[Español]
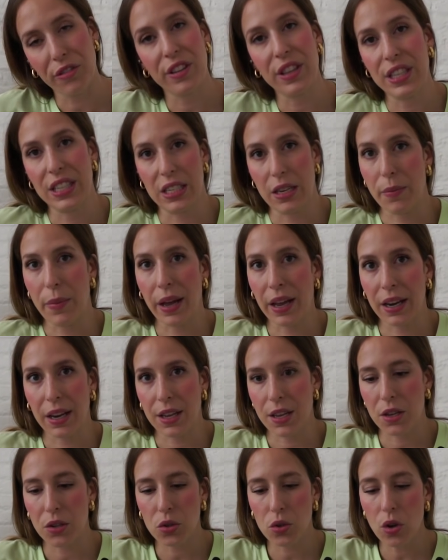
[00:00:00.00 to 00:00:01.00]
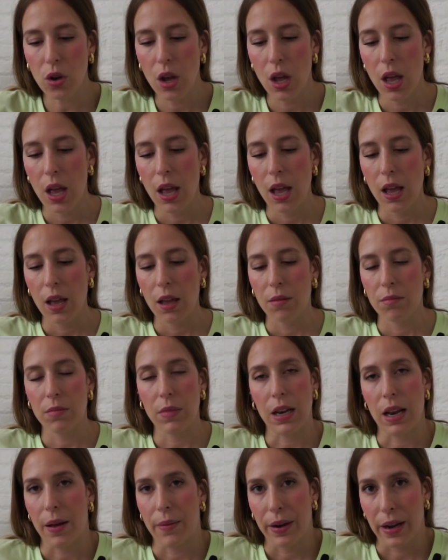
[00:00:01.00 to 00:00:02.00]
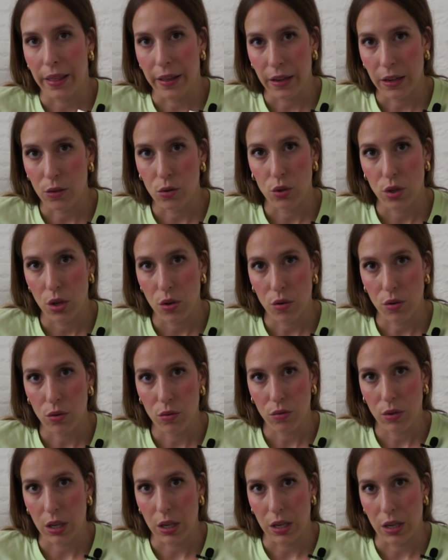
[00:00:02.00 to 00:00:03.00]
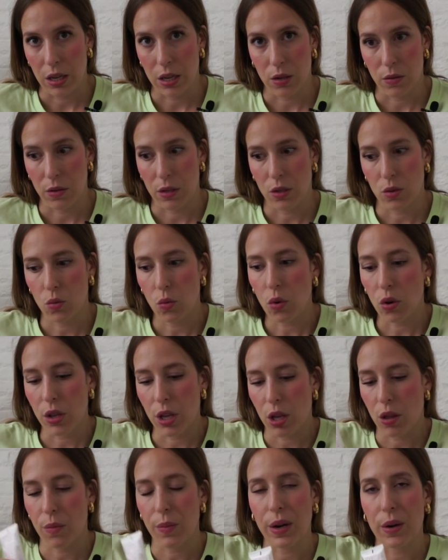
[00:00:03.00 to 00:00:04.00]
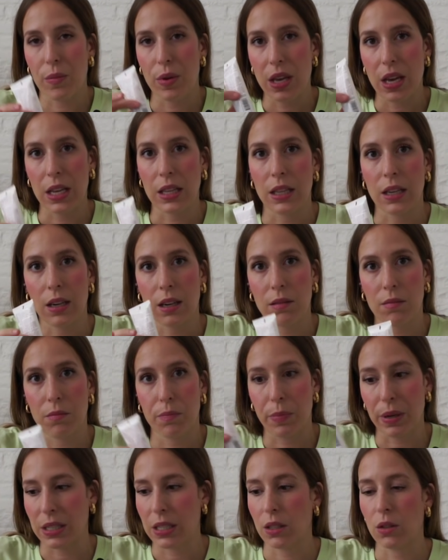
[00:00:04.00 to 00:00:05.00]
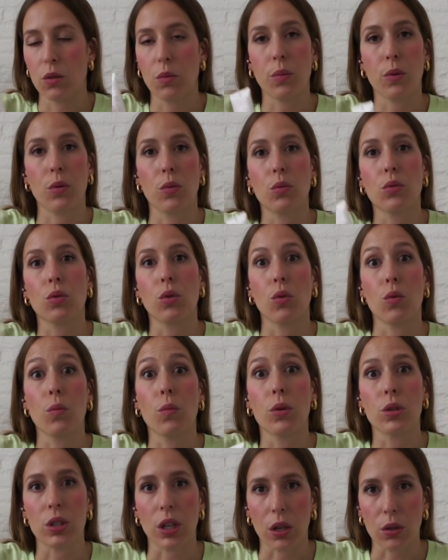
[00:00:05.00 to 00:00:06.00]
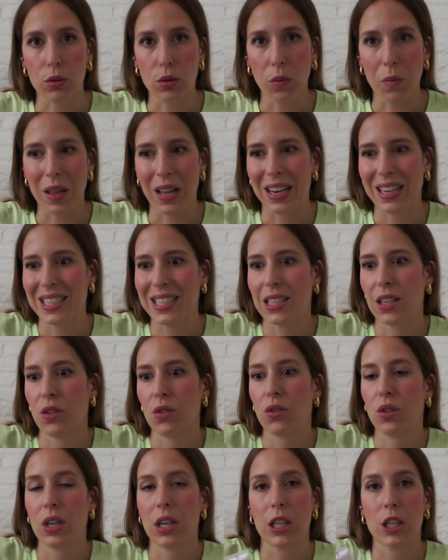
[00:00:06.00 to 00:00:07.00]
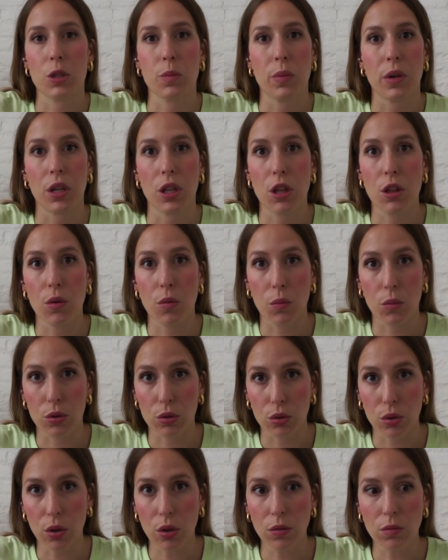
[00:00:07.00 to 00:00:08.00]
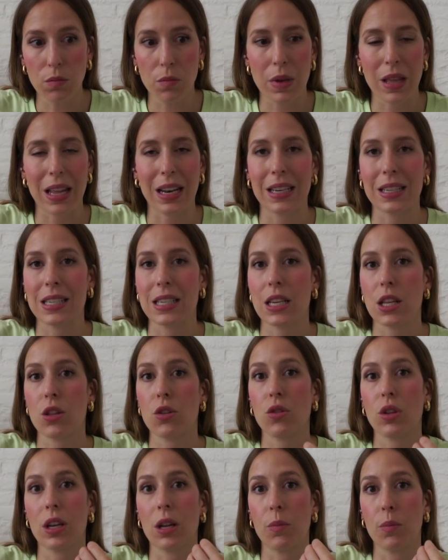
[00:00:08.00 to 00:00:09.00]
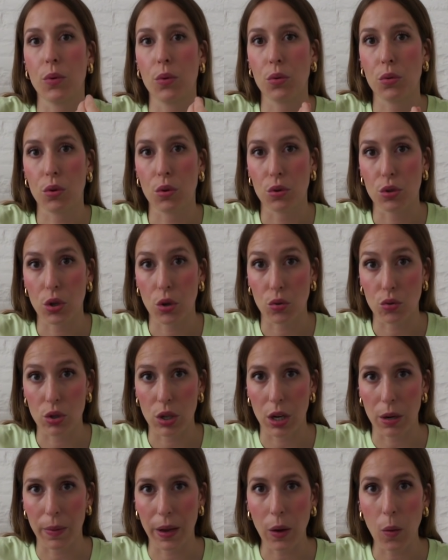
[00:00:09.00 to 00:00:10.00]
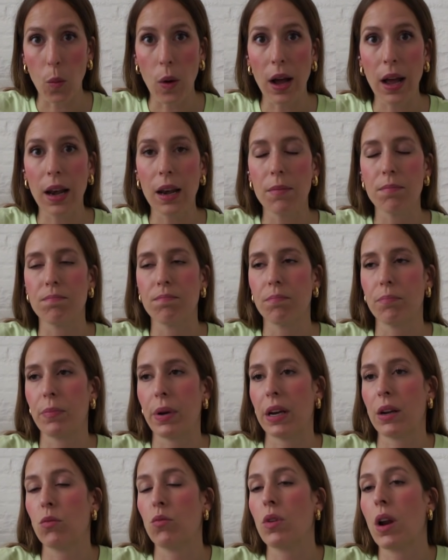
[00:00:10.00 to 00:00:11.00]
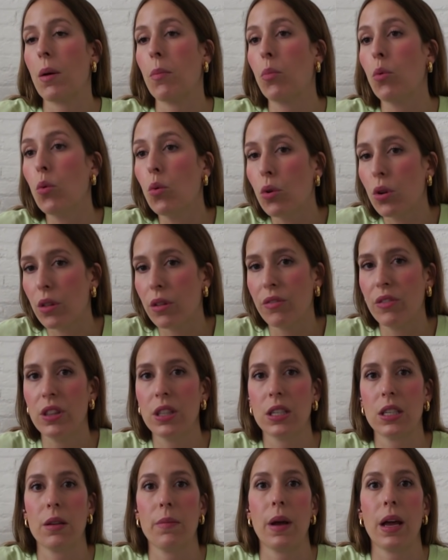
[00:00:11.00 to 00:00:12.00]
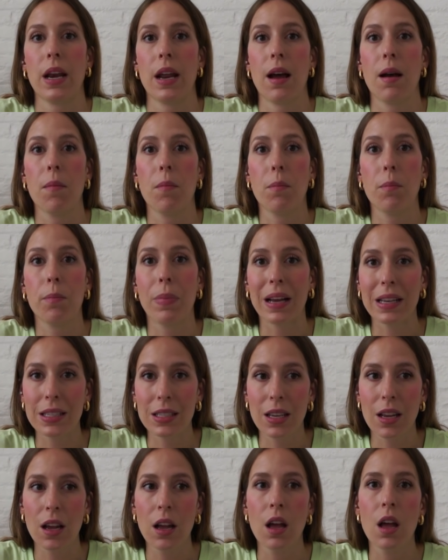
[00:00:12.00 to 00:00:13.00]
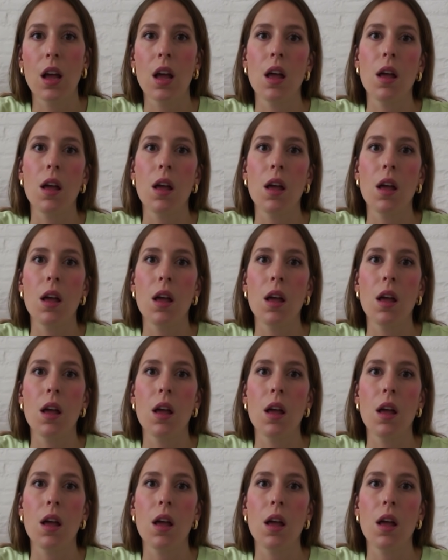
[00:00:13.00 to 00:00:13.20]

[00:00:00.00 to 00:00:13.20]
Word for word: el fin de semana y eso, la verdad os digo que eh, es un coñazo para mí andar pasando producto de un bote a otro, me da la sensación de que desperdicio un montón, me da la sensación de que el producto no se conserva igual, para un apuro de fin de semana pasa,